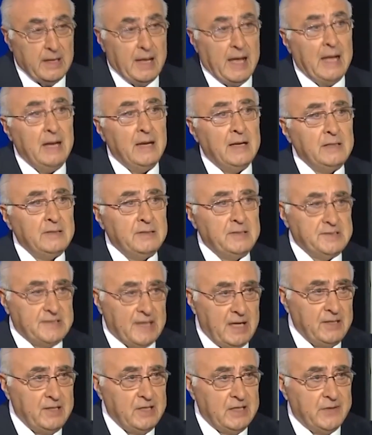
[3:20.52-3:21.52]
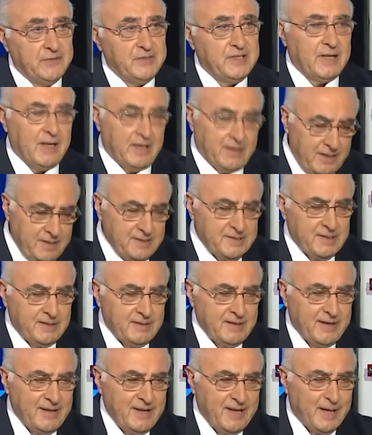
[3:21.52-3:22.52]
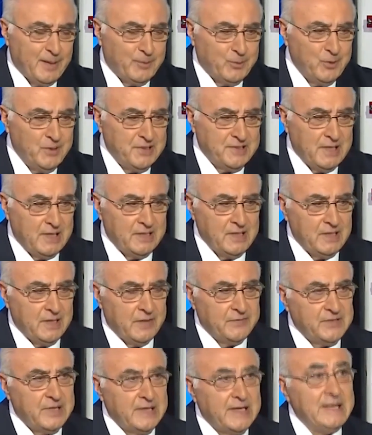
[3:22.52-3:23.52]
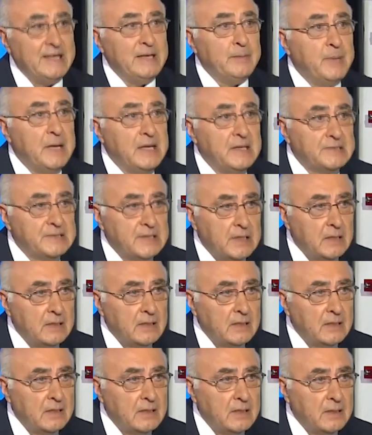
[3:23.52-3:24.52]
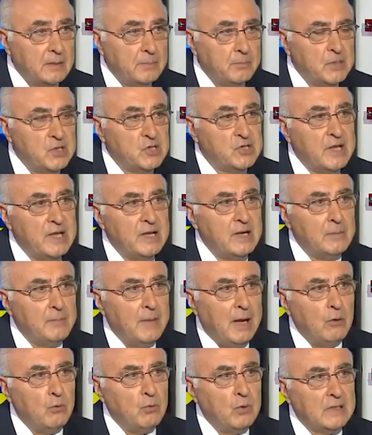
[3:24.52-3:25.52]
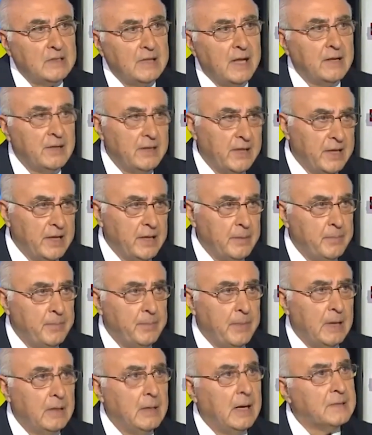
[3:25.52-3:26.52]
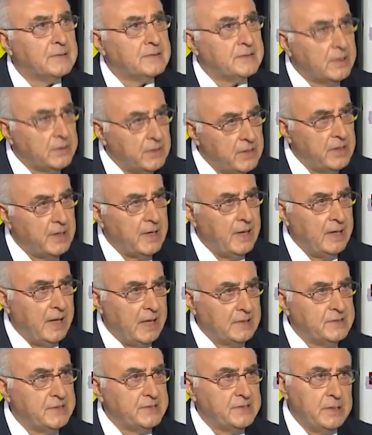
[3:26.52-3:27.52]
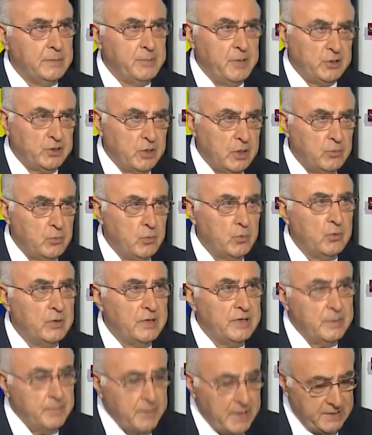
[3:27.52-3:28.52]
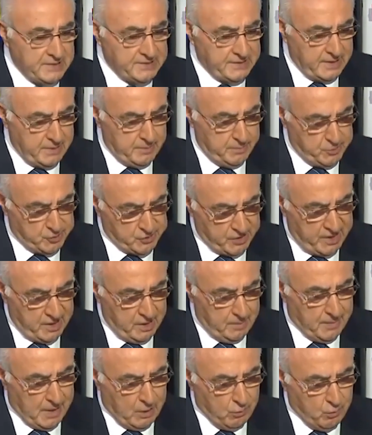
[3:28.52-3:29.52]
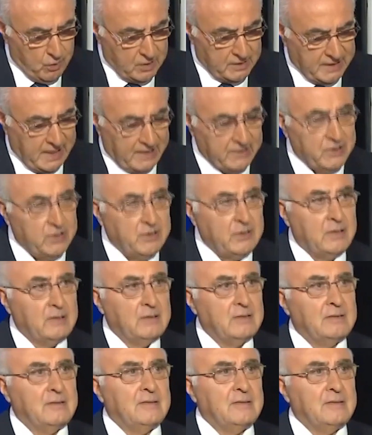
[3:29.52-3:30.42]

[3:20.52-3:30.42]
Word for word: هل انت سالتي نفسك اكيد ست تكرار تكوني سالتي نفسك لماذا ميشيل معوض النائب الصديق العزيز اللي بيحترمه لماذا ميشيل معوض تحديدا